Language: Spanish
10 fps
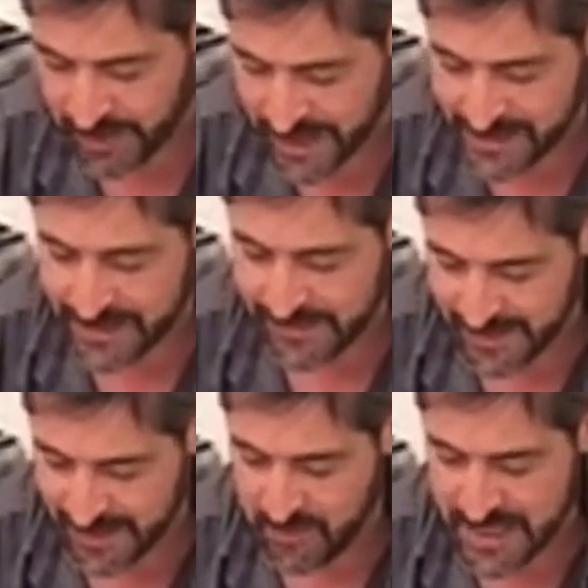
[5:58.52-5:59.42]
podrá
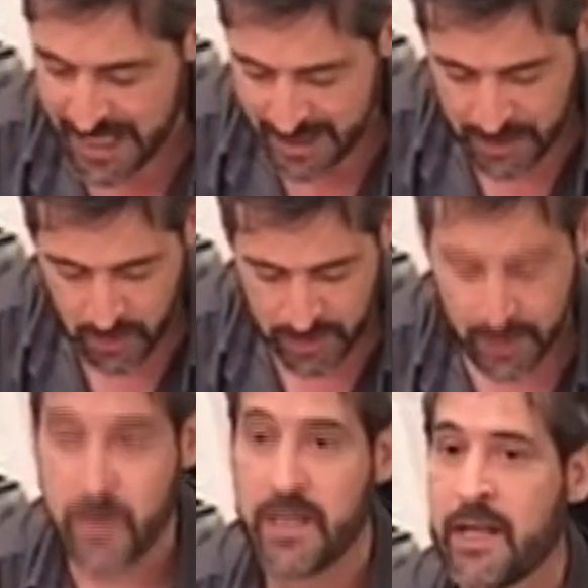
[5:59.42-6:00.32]
realizar el milagro de
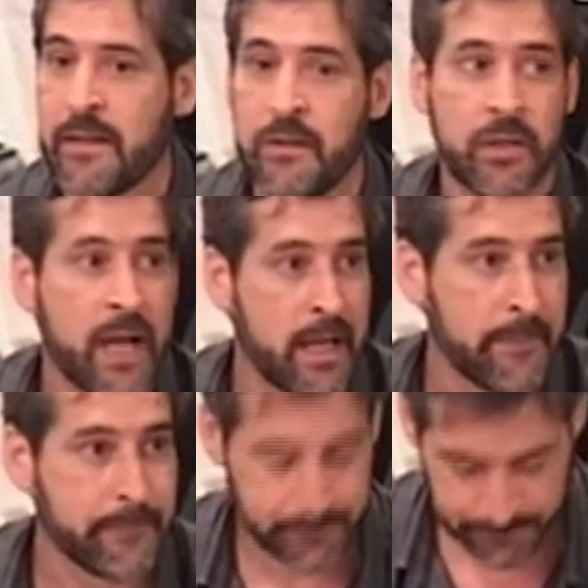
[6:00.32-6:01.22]
la unidad nacional.